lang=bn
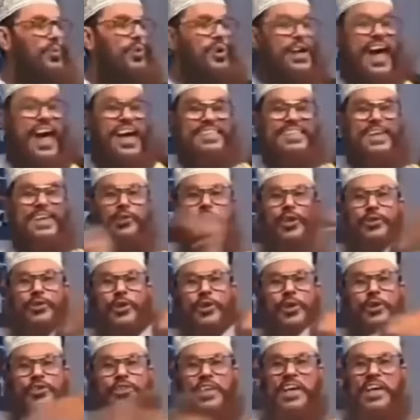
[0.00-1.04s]
মূলে আছে কত
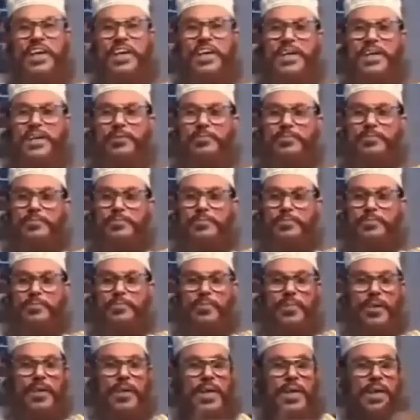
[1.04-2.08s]
কোটি
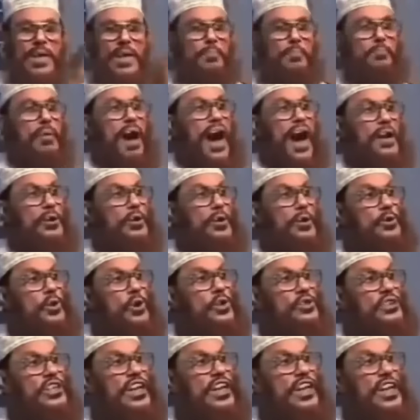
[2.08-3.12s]
বারো
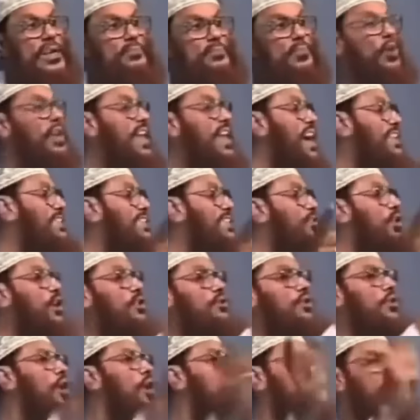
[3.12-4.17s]
কোটি মূলে আছে
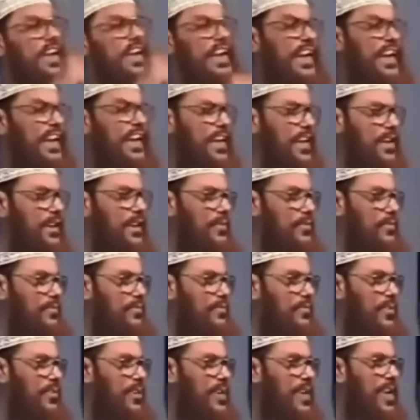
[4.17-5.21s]
কত কোটি
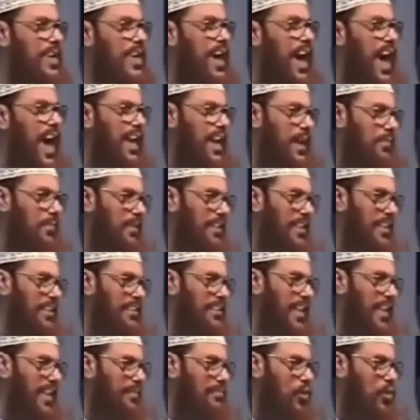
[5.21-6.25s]
আর আমাদের
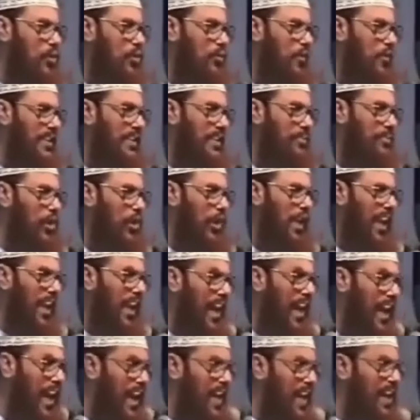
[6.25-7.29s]
যারা মৌলবাদী বলে
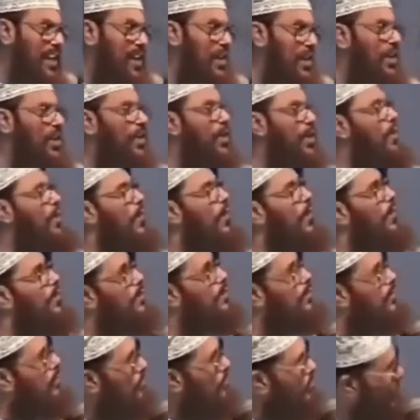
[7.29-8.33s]

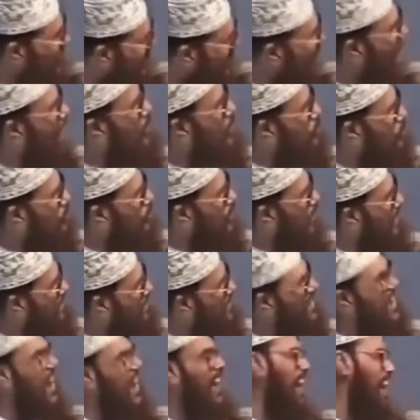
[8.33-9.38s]
ওই থাকো
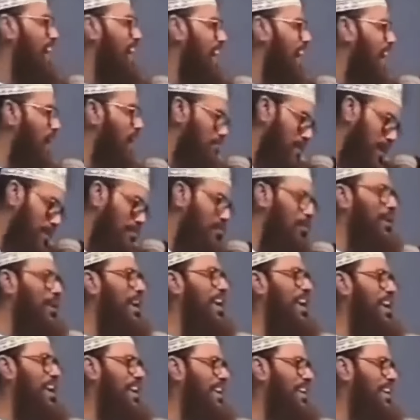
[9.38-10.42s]
গাছের আগায় আমরা
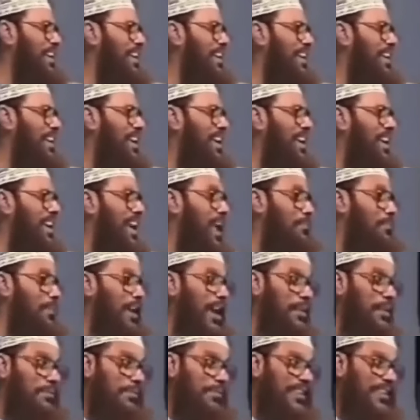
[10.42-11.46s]
মূলে
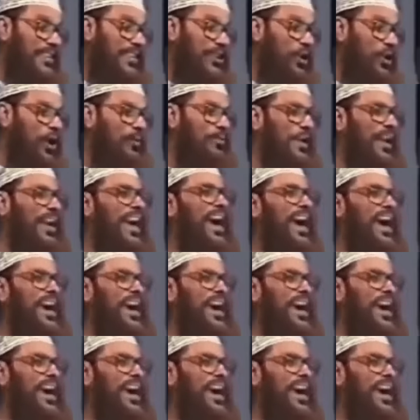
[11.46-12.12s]
লাভালাভি বেশি করবা